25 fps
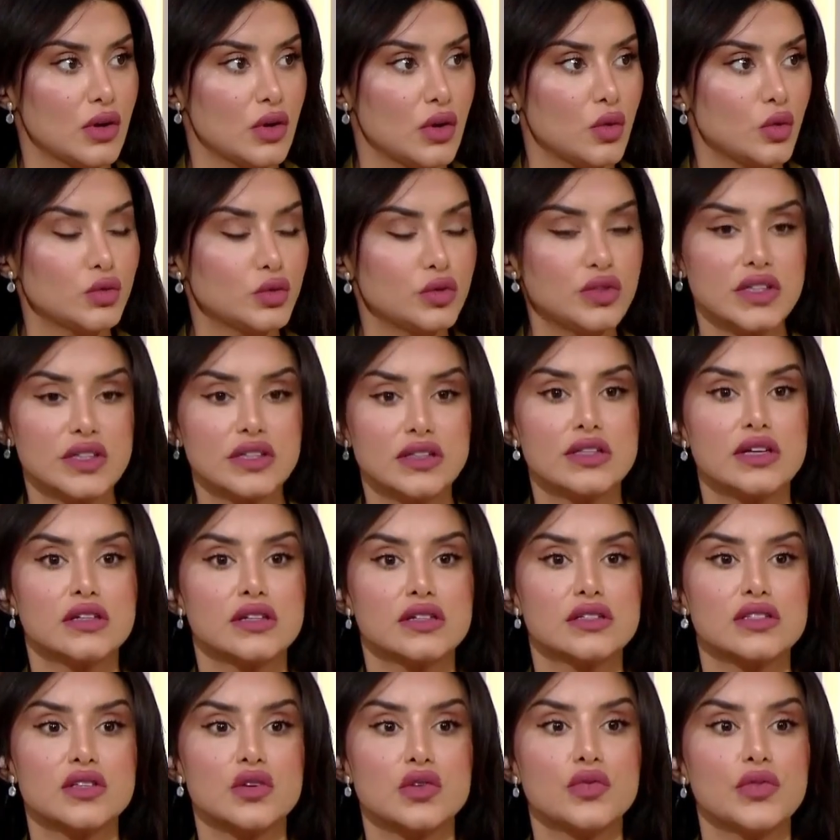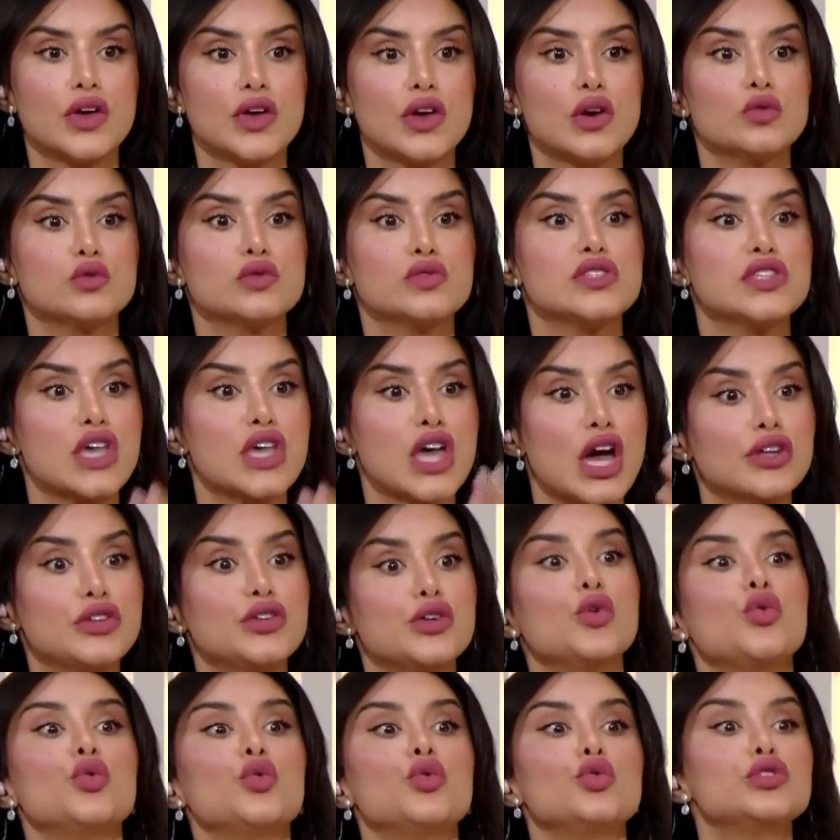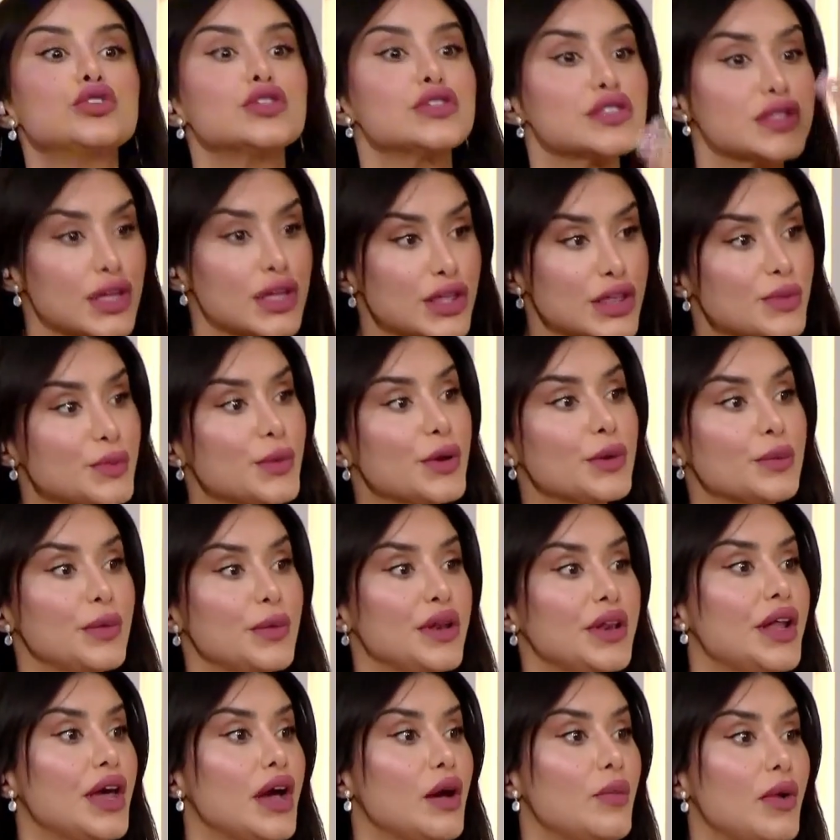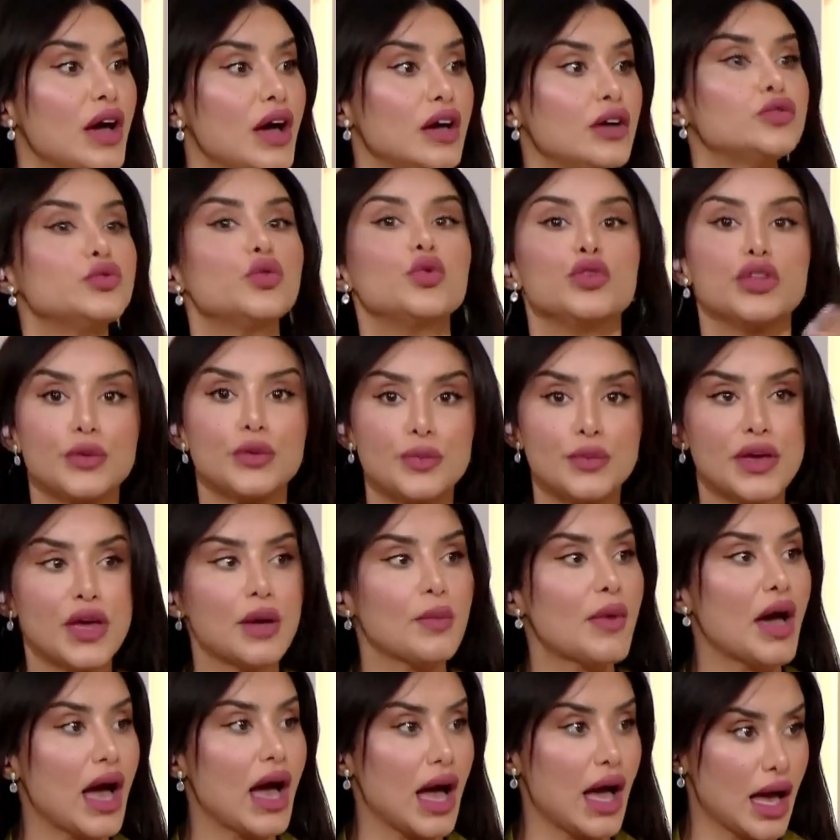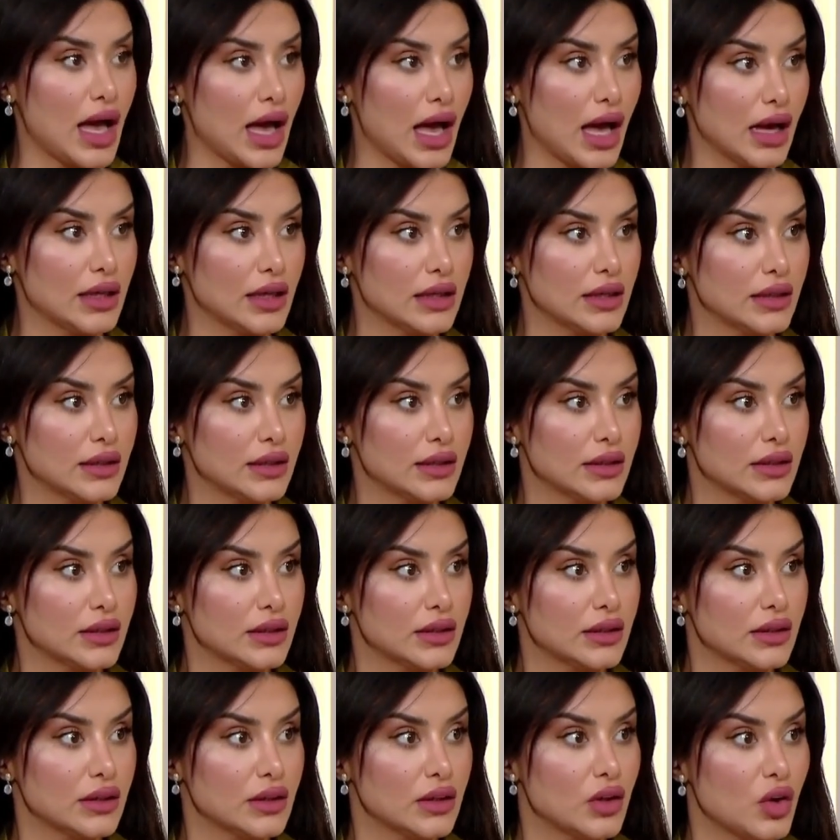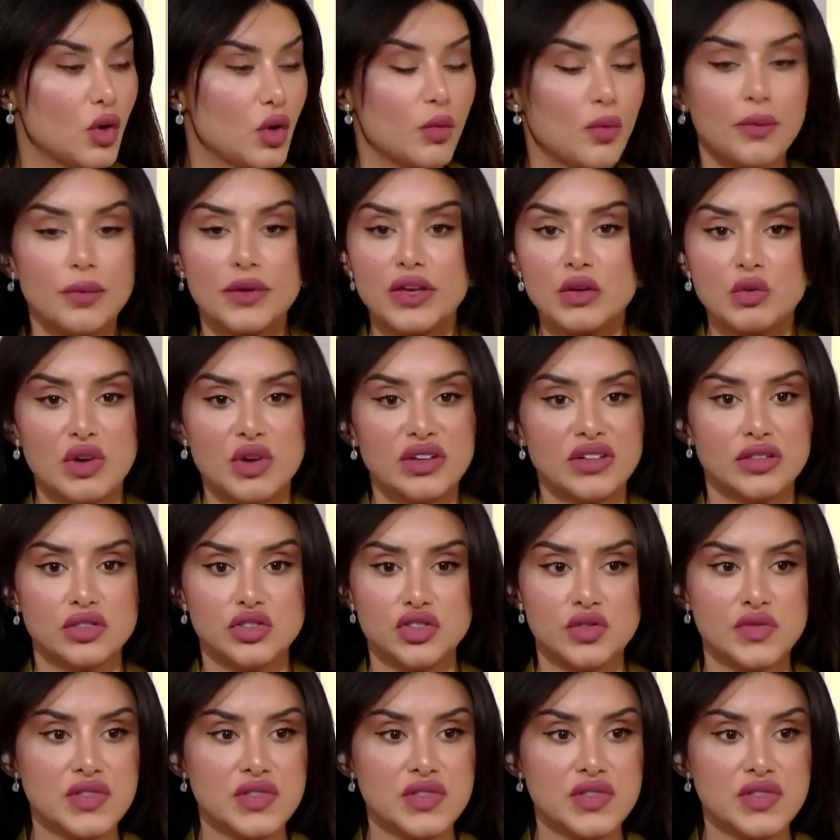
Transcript: وتقدر تسوي فيها وزيادة وتستثمر منها بعد ويبقى معاها وممكن وحده تشوف